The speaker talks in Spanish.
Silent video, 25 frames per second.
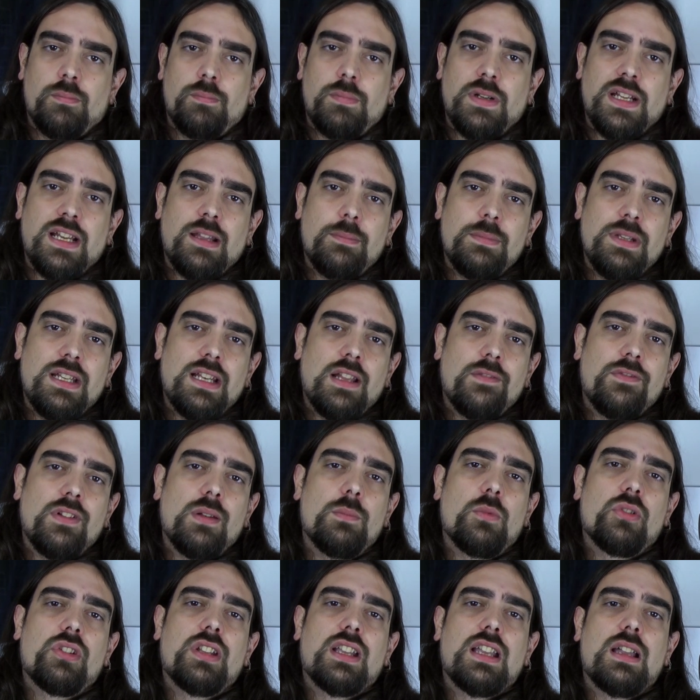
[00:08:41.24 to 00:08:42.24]
Para mí la
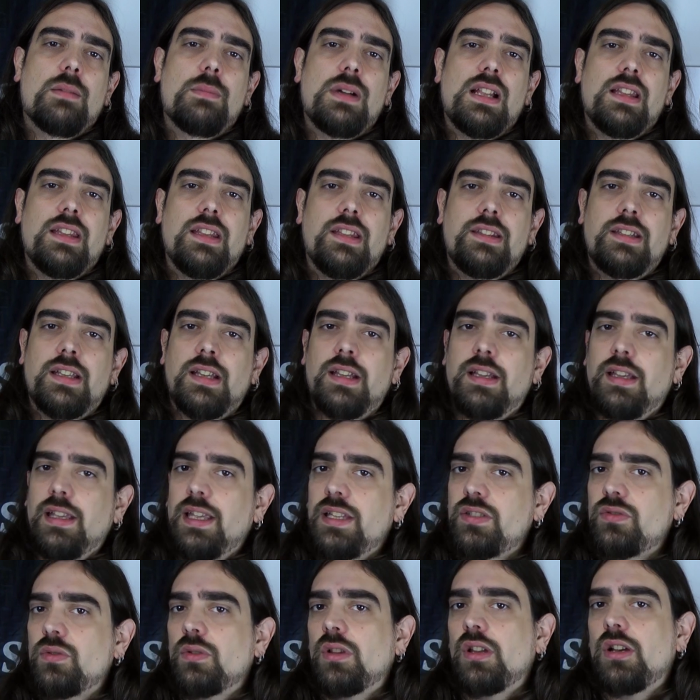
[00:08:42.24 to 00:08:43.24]
Filmoteca Maldita
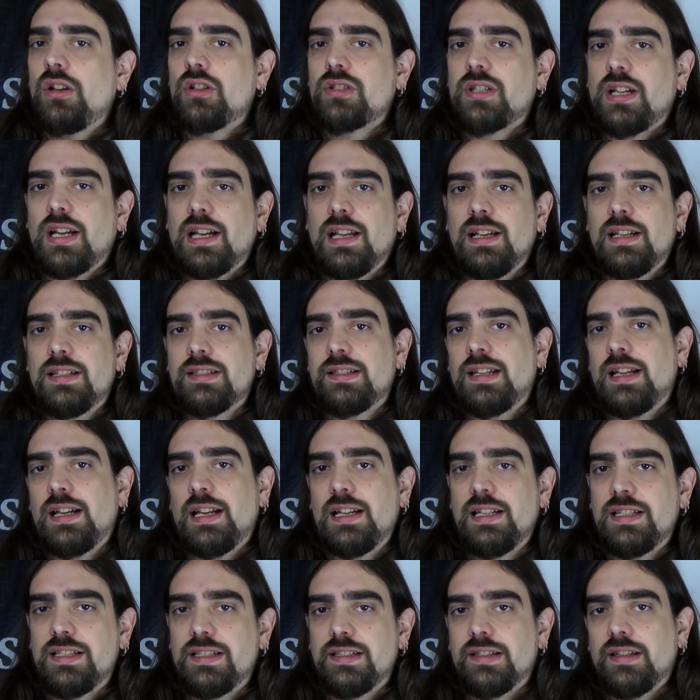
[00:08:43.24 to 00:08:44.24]
es uno de los canales de
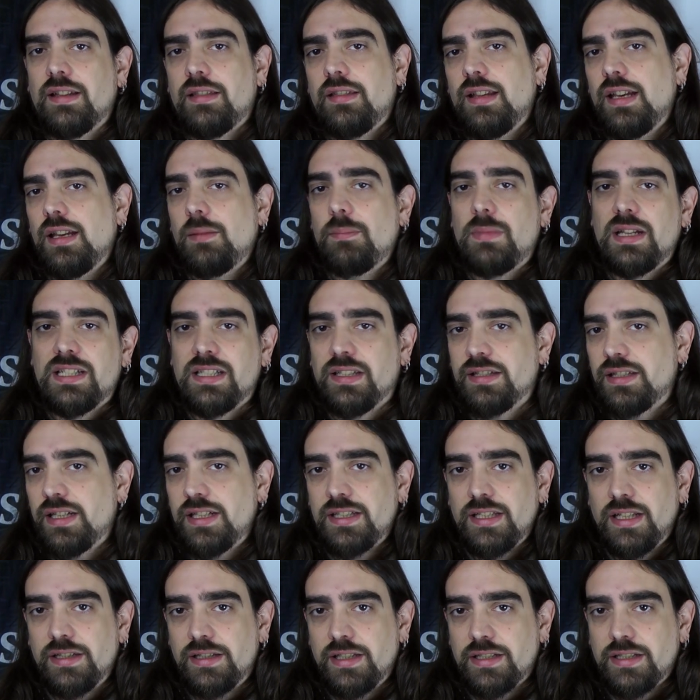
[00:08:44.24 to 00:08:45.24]
análisis de cine más
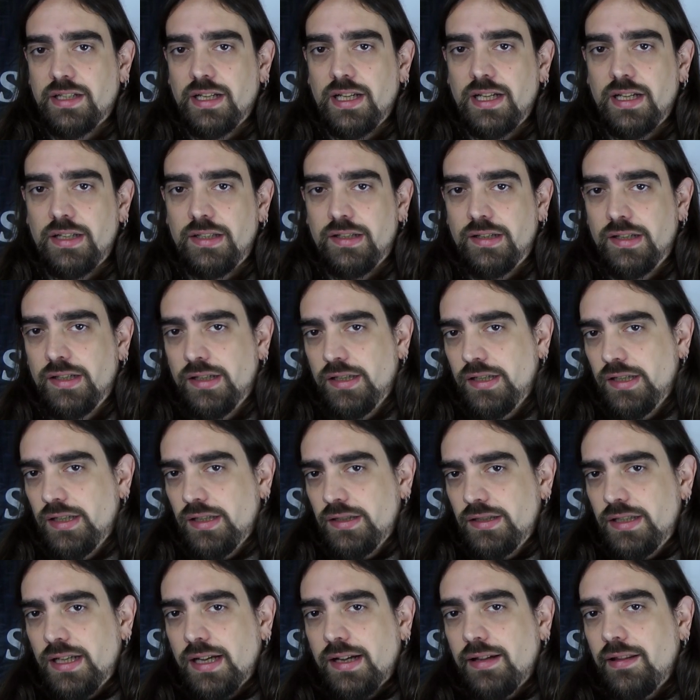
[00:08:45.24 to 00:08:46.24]
interesantes que hay,
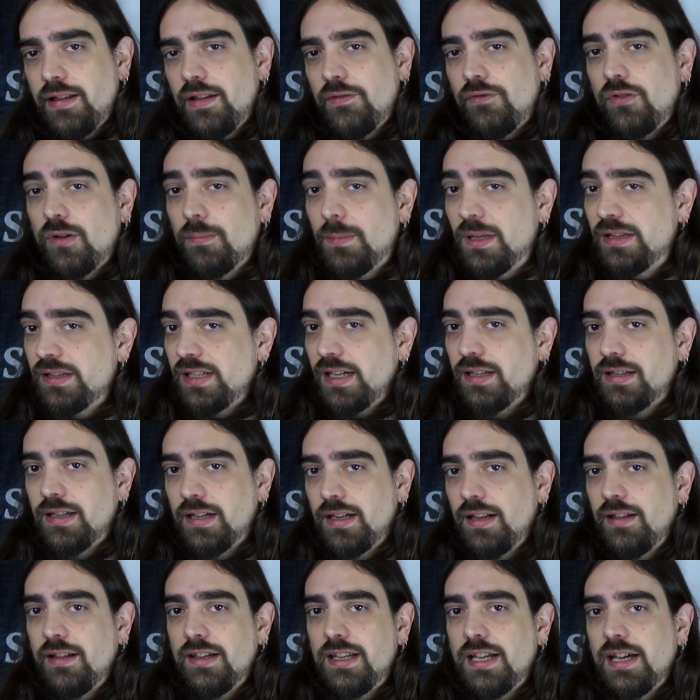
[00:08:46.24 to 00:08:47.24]
ya que de forma
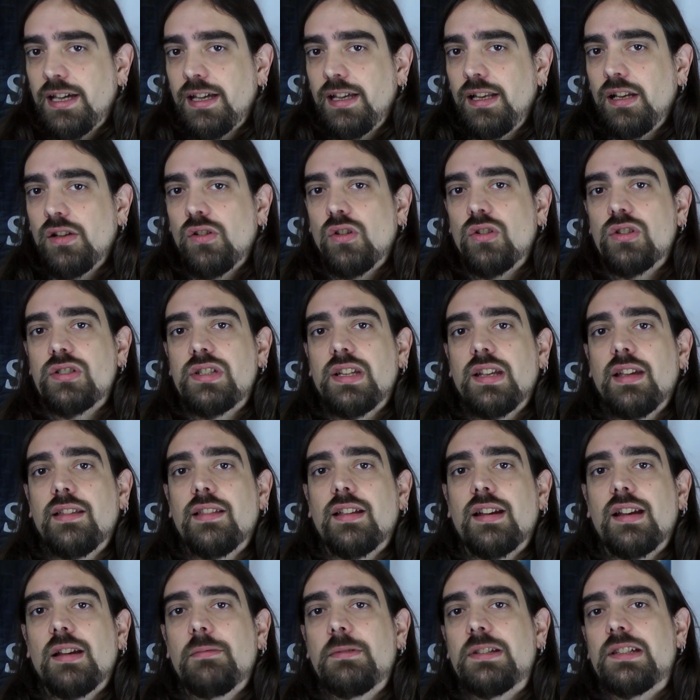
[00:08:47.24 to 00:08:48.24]
entretenida y ágil consigue
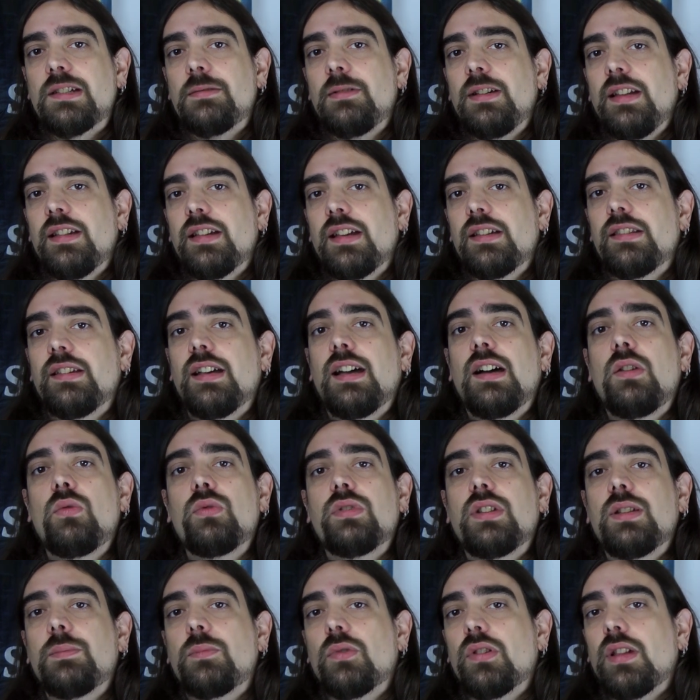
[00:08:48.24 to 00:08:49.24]
darle visibilidad a
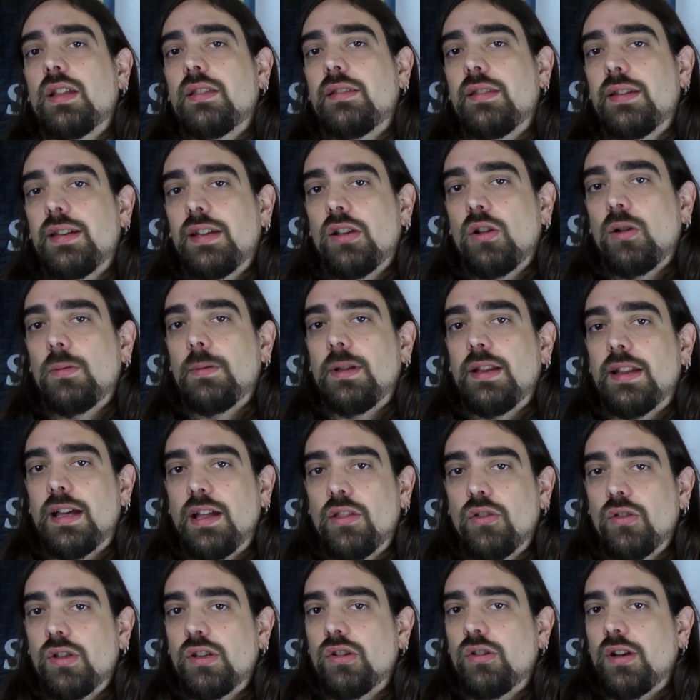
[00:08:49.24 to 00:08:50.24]
un tipo de cine
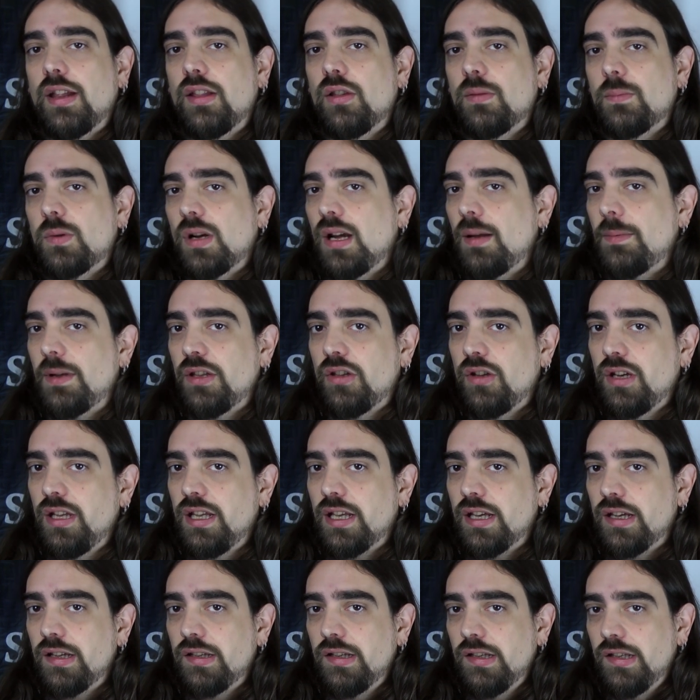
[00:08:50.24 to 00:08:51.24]
olvidado e ignorado por la
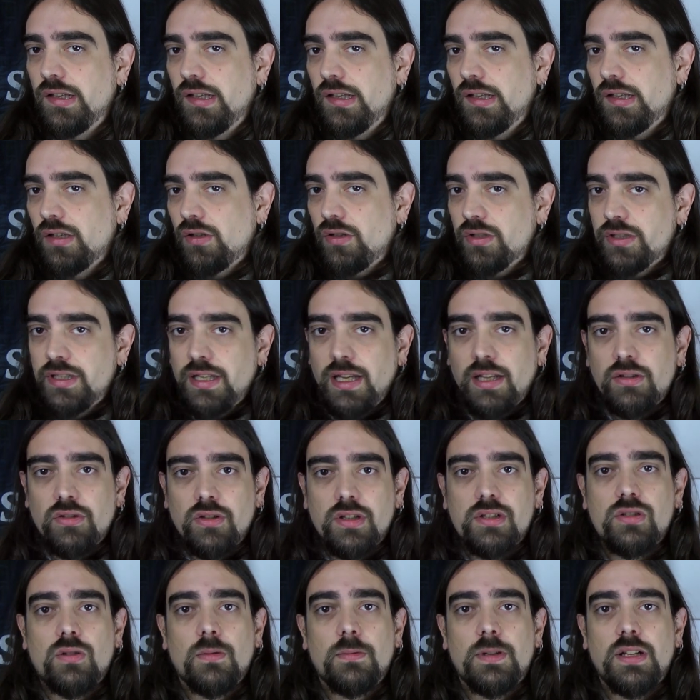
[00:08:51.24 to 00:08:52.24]
mayoría,
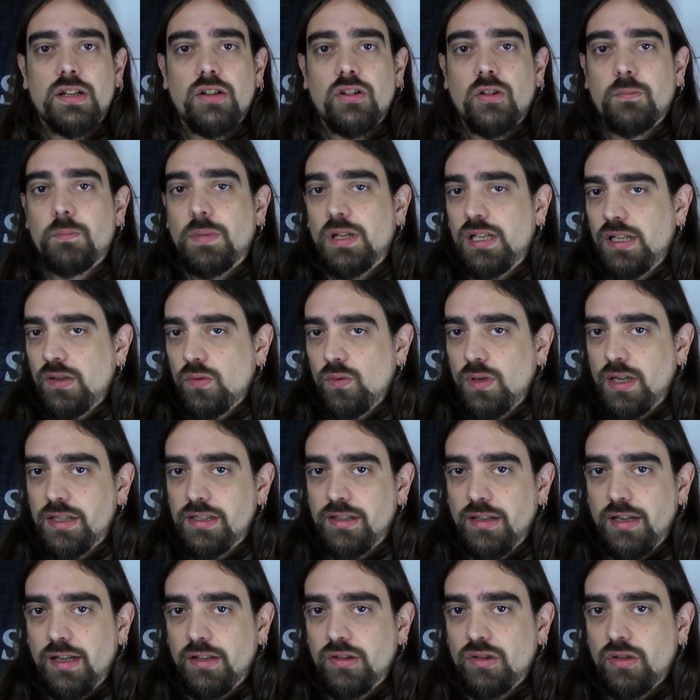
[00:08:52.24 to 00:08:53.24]
consiguiendo descubrirnos
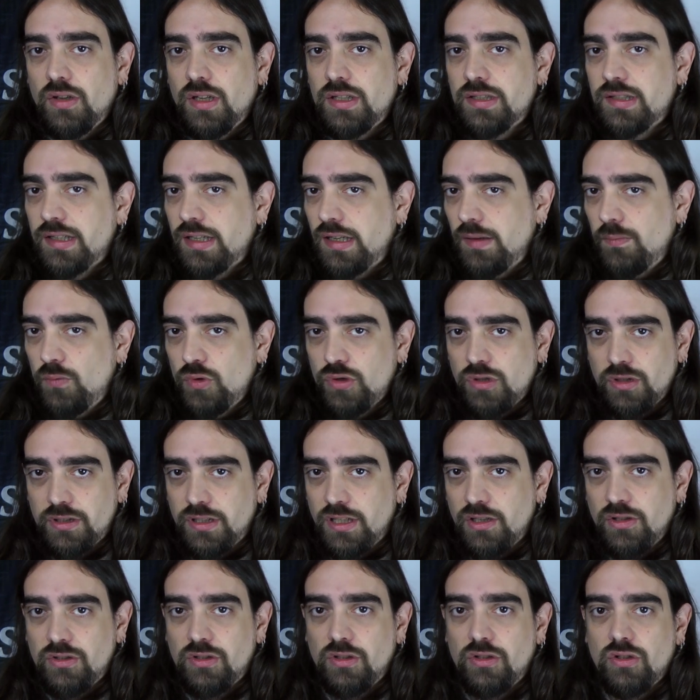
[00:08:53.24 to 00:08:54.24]
películas y directores que muchos
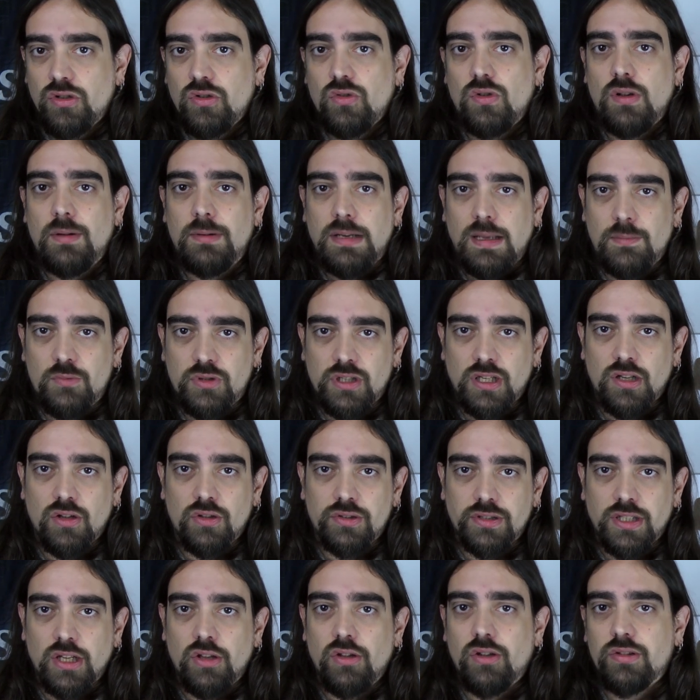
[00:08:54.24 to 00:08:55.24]
de nosotros no habríamos
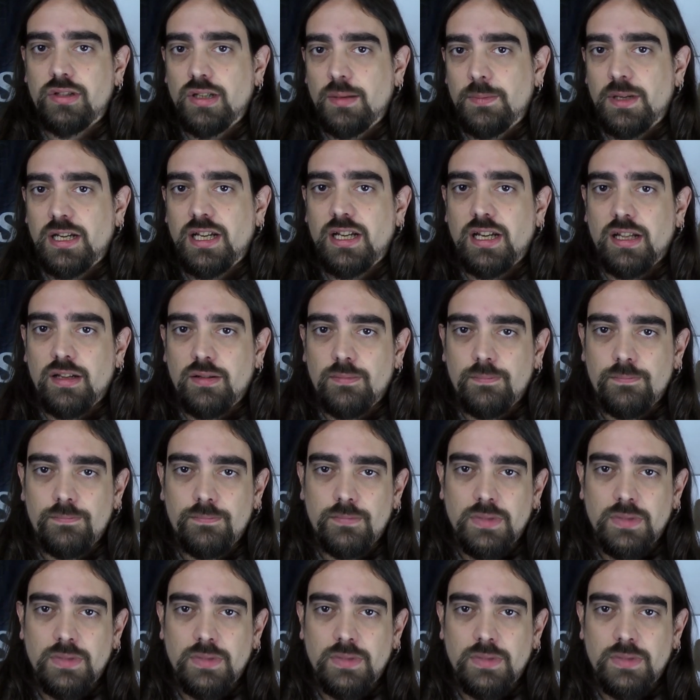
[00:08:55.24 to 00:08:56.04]
encontrado de otra manera.